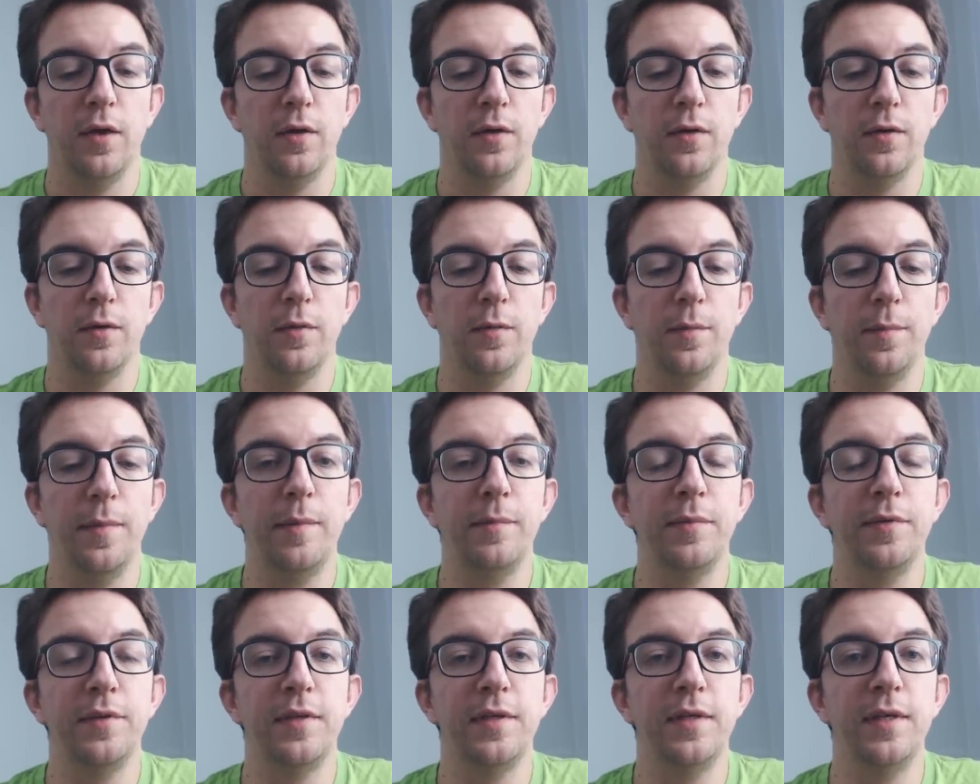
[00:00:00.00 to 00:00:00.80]
Euh,
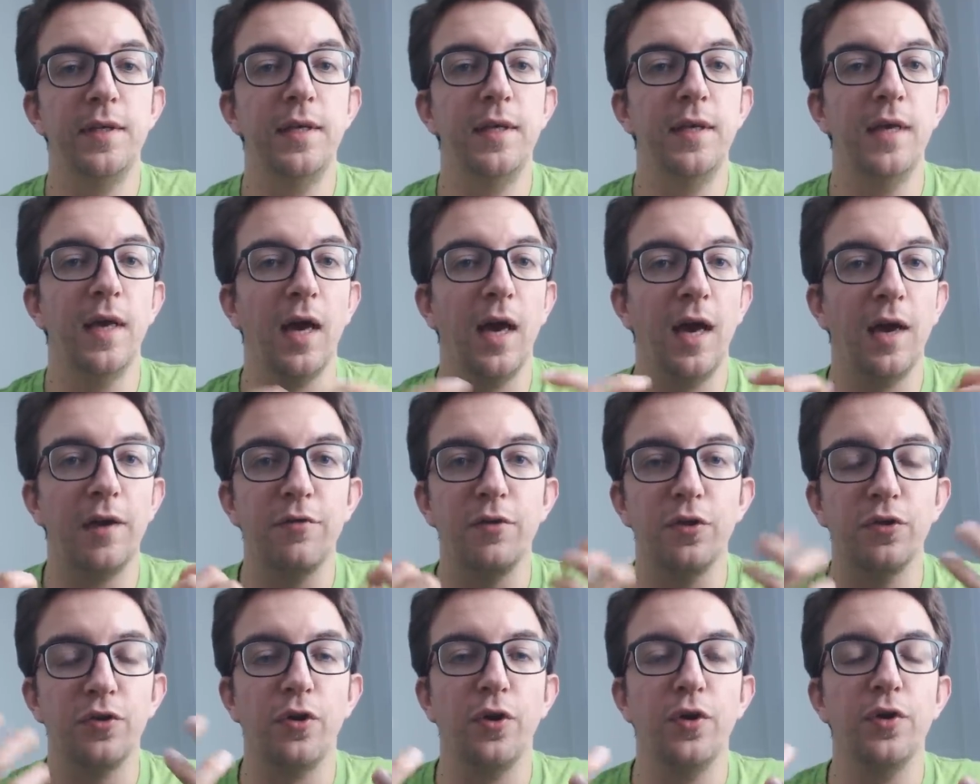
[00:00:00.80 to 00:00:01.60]
même si à
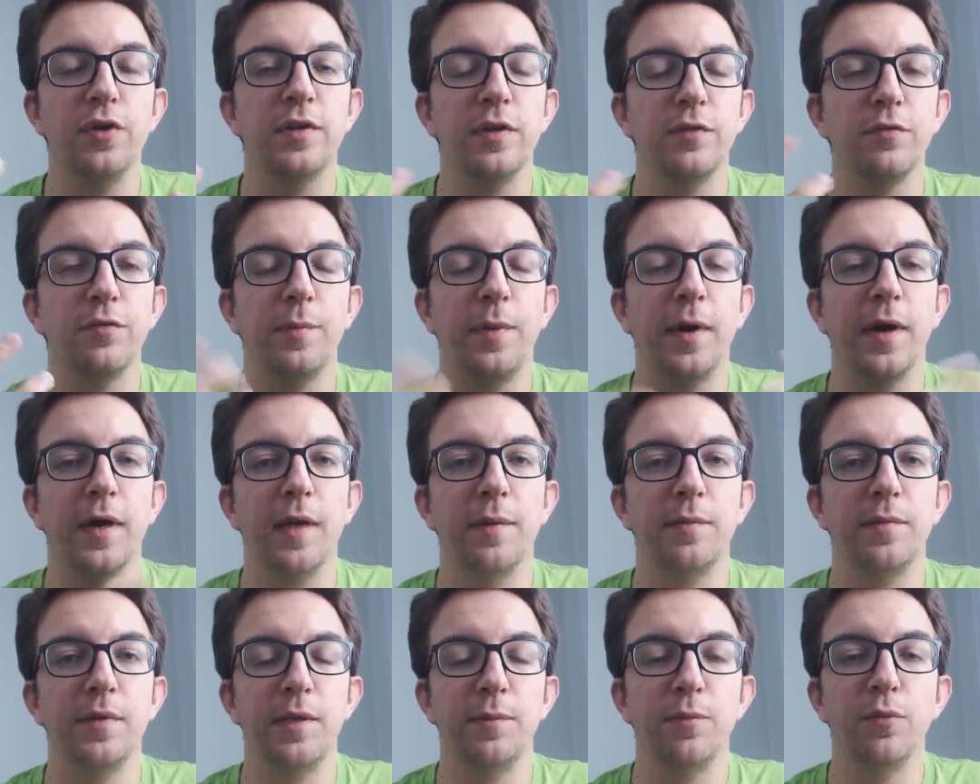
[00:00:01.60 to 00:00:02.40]
votre œil ça vous
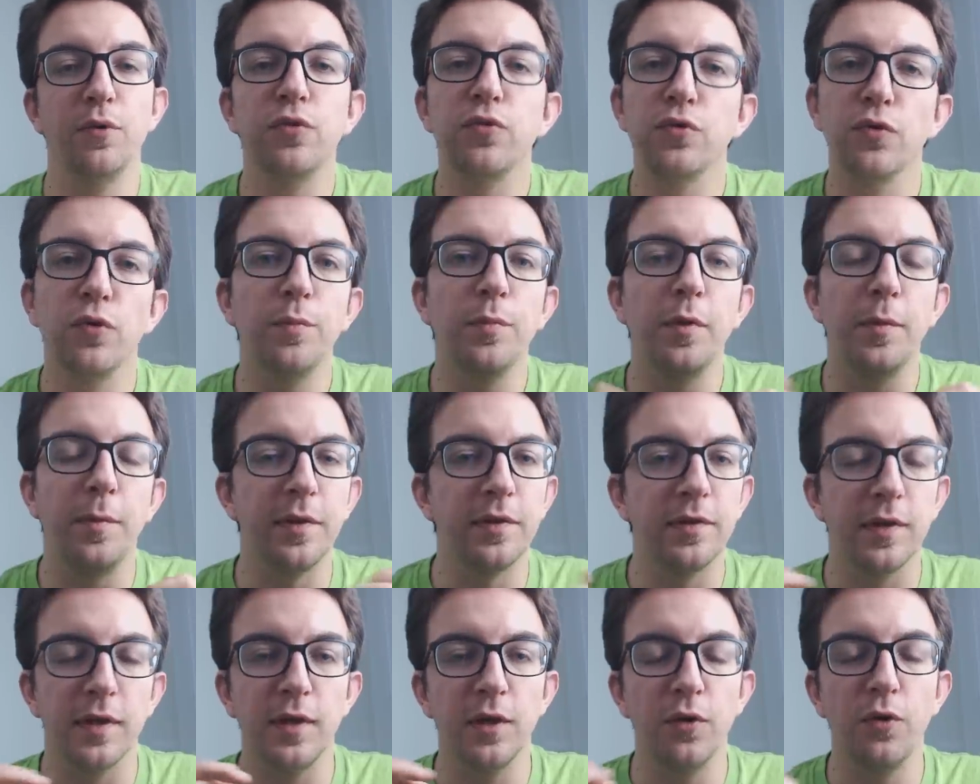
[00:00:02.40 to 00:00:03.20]
paraît un petit peu sombre
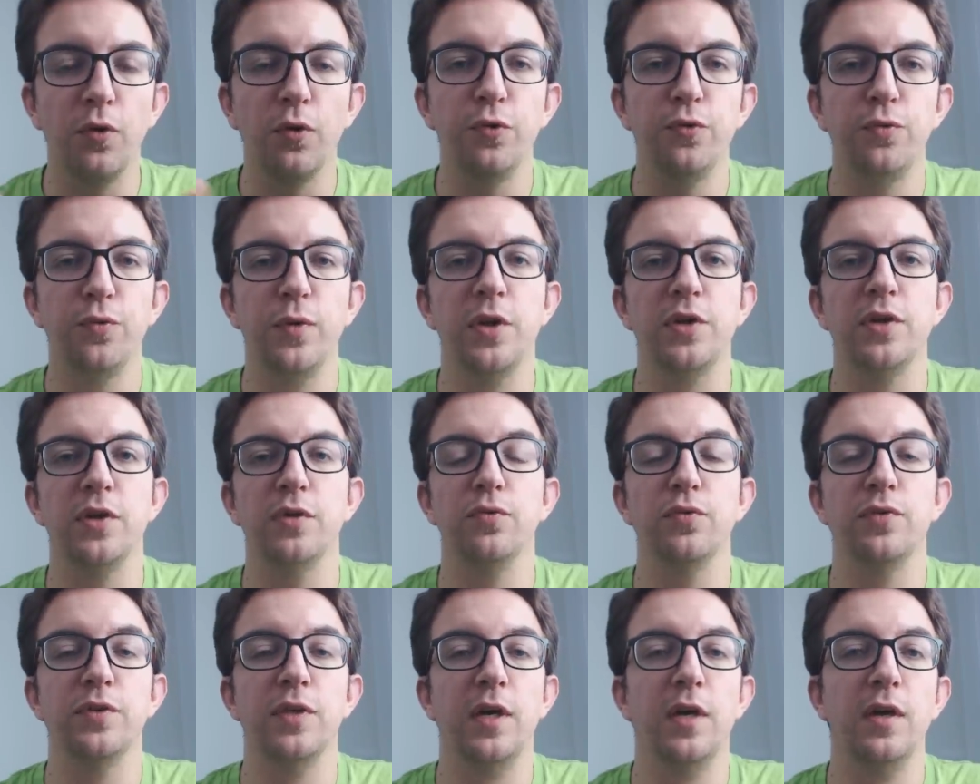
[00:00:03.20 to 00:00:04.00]
parce qu'il y a des gros nuages et
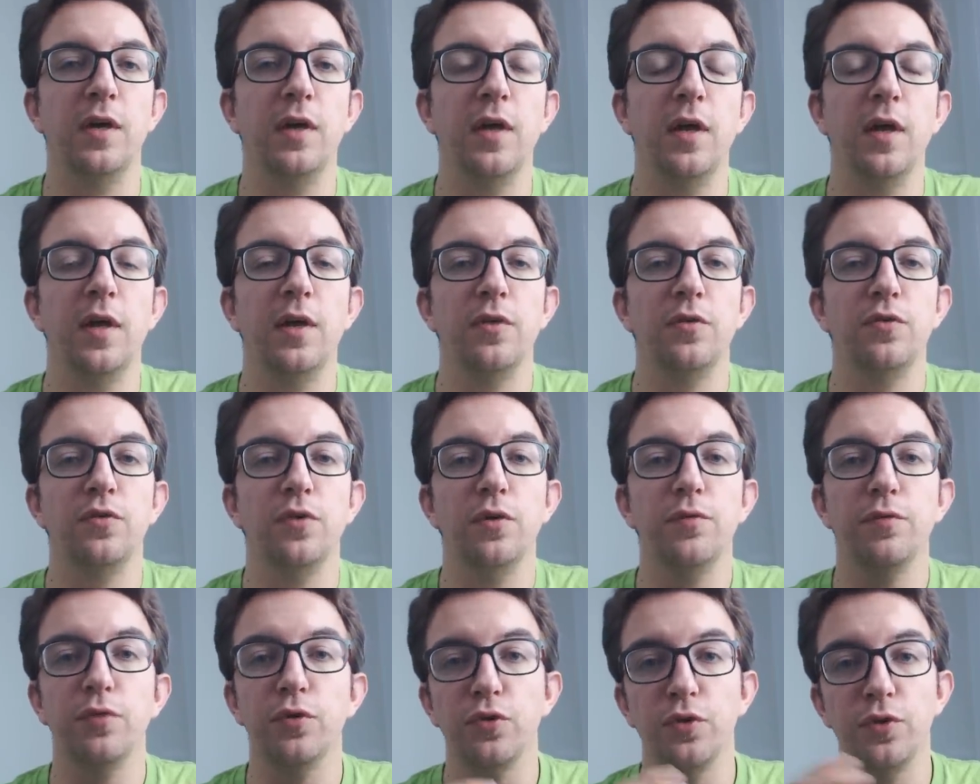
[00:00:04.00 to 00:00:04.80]
tout ça,
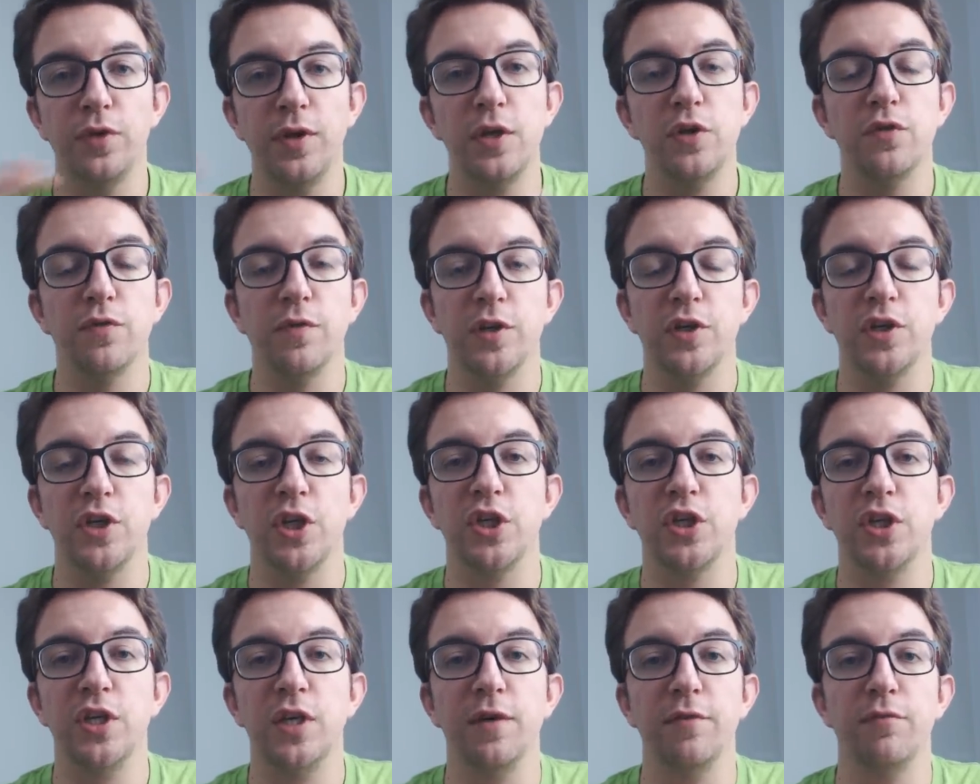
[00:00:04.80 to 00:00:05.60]
sur une photo de neige on va
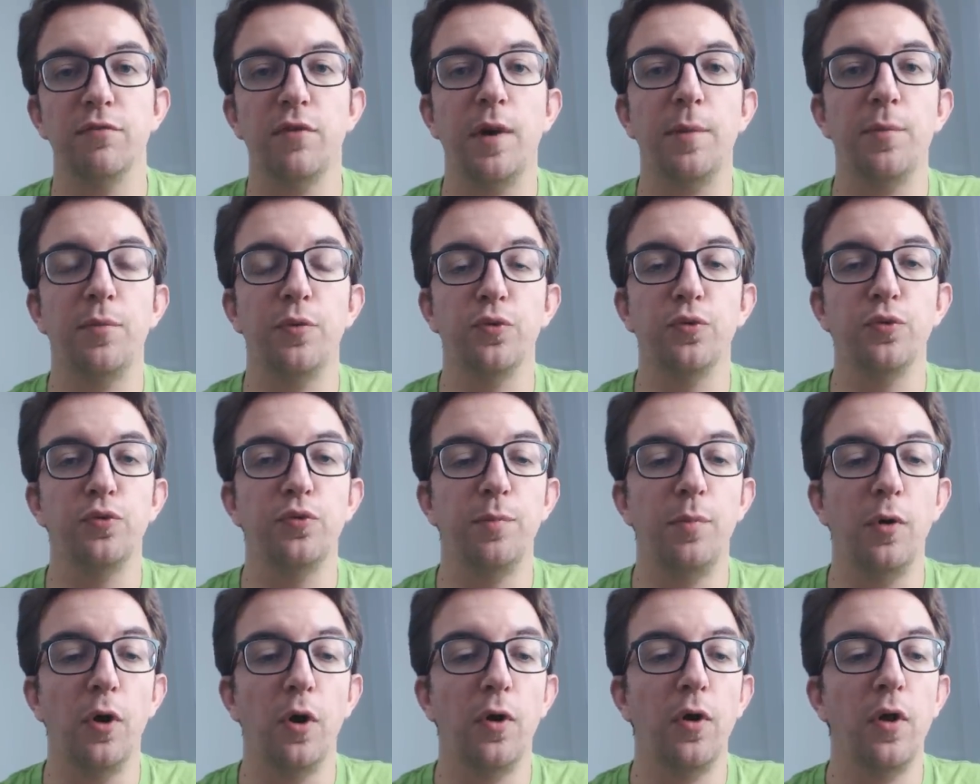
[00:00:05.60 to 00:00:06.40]
chercher à voir plutôt
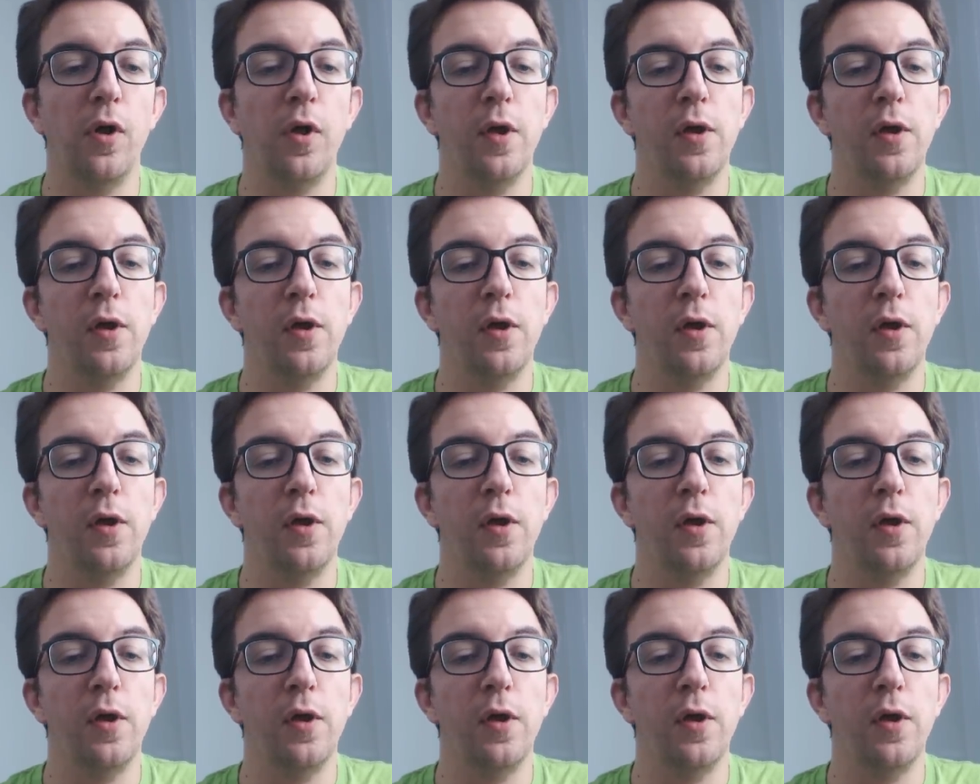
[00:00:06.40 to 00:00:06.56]
du blanc.